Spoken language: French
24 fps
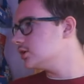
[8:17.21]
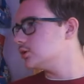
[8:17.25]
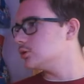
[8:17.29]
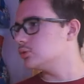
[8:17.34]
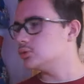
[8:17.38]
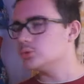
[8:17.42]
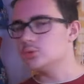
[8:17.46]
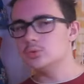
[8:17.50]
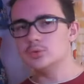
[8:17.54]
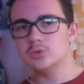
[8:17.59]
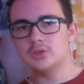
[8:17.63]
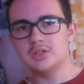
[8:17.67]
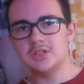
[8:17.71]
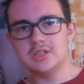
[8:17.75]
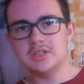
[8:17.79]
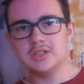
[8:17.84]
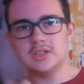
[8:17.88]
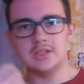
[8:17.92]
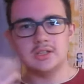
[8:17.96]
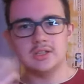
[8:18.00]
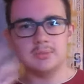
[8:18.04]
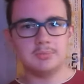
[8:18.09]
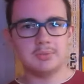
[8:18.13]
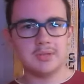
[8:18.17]
ou
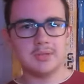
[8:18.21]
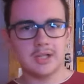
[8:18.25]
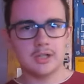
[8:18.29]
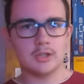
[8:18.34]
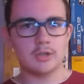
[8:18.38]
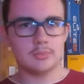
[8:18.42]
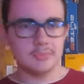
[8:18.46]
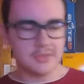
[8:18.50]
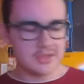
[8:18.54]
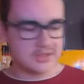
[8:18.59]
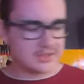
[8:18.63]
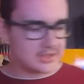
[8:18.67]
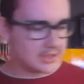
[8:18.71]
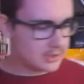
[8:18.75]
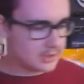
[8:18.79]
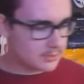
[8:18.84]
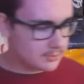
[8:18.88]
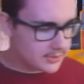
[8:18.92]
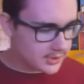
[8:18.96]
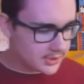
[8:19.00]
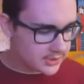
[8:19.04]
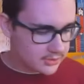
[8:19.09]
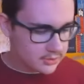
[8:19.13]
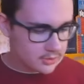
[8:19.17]
les plaques en métal.
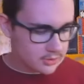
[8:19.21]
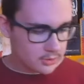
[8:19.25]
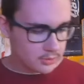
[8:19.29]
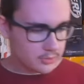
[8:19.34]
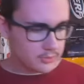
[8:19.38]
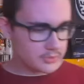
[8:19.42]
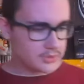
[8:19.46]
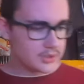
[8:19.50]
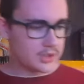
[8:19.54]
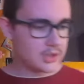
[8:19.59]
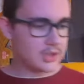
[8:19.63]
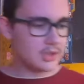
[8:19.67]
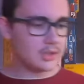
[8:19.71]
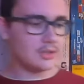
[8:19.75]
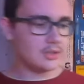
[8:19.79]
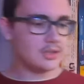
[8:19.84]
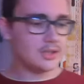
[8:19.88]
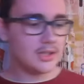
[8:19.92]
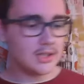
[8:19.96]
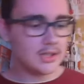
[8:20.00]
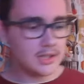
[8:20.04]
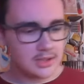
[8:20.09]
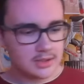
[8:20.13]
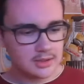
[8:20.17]
Maintenant on a
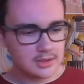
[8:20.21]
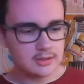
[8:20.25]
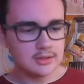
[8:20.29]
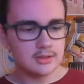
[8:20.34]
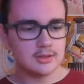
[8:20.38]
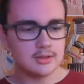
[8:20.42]
les